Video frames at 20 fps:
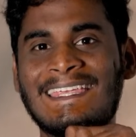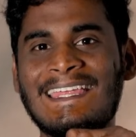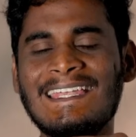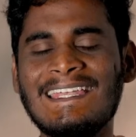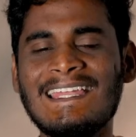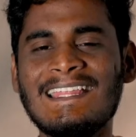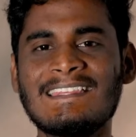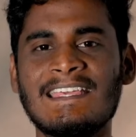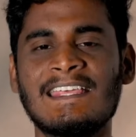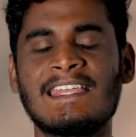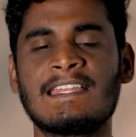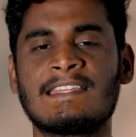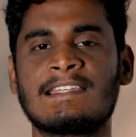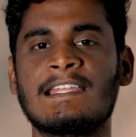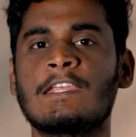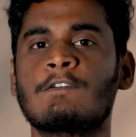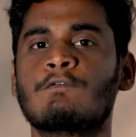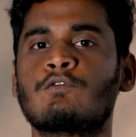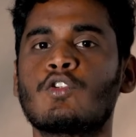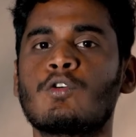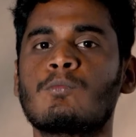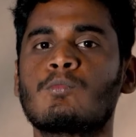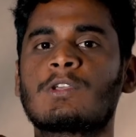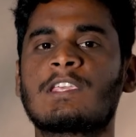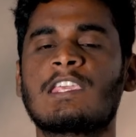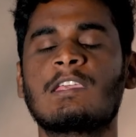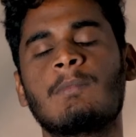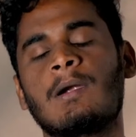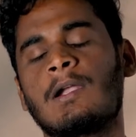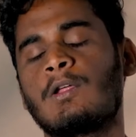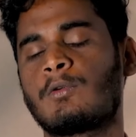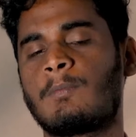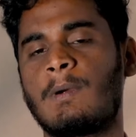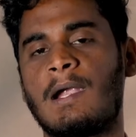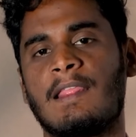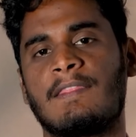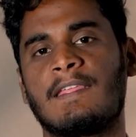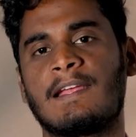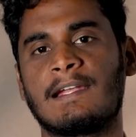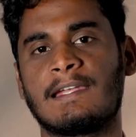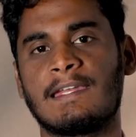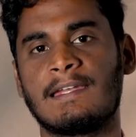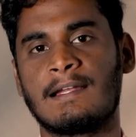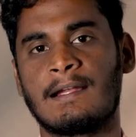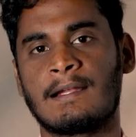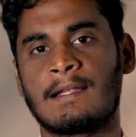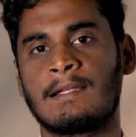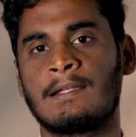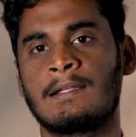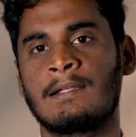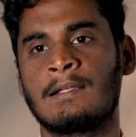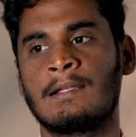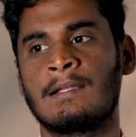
என்ன தைரியத்தில் இவ்வளோ முக்கியமான ஒரு பாலத்தை கட்டியிருக்காங்க